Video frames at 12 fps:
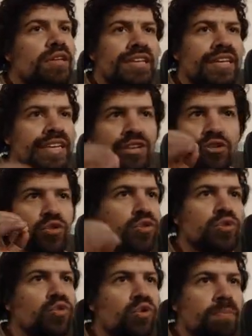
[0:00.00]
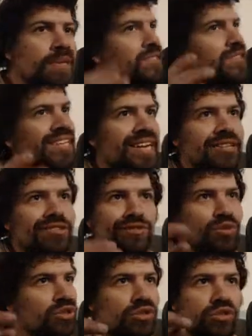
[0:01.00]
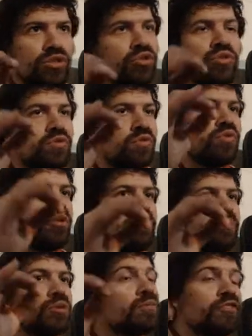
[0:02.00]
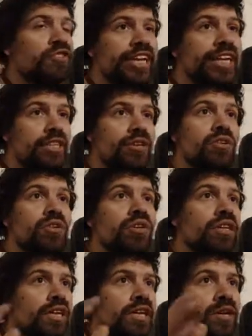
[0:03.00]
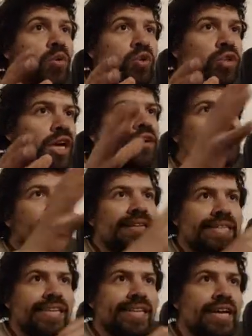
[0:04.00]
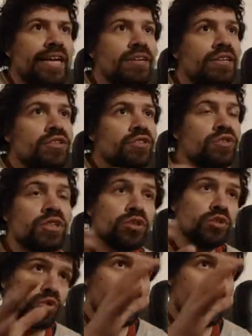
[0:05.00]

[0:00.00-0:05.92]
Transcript: Eh, esto no es un juego pixel art, no es hecho un juego por un fanático que le gusta una estética, sino que esto es